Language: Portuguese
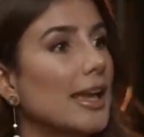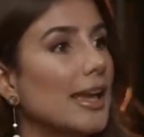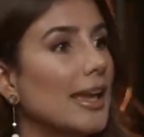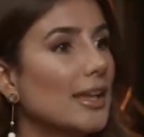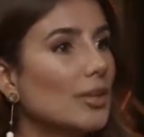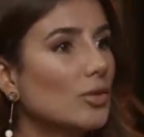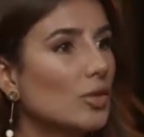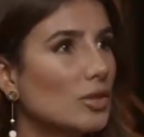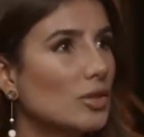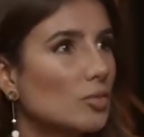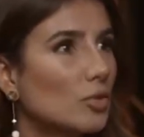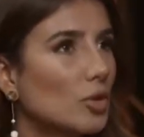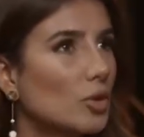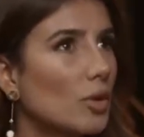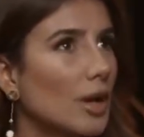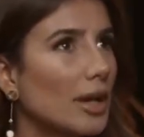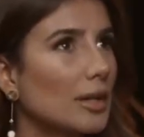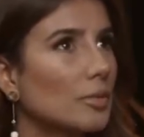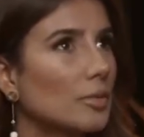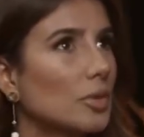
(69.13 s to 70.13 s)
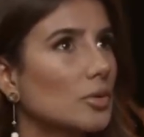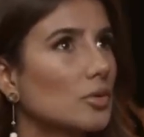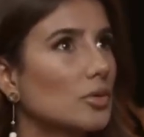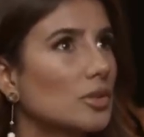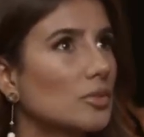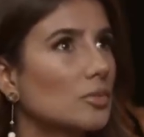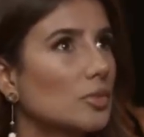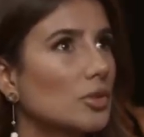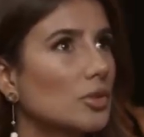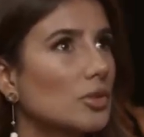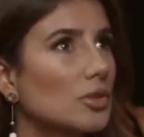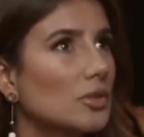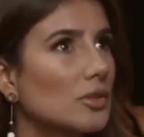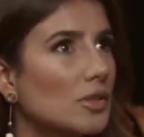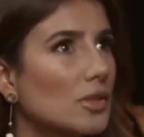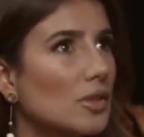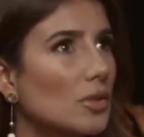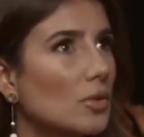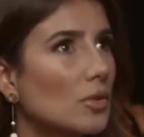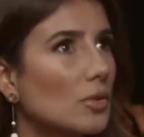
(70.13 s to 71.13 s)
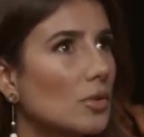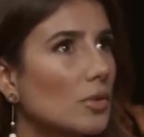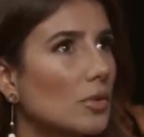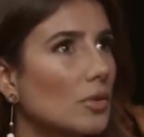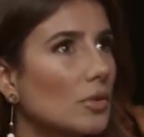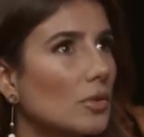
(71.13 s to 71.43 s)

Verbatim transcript: Em 2004 pra 2005,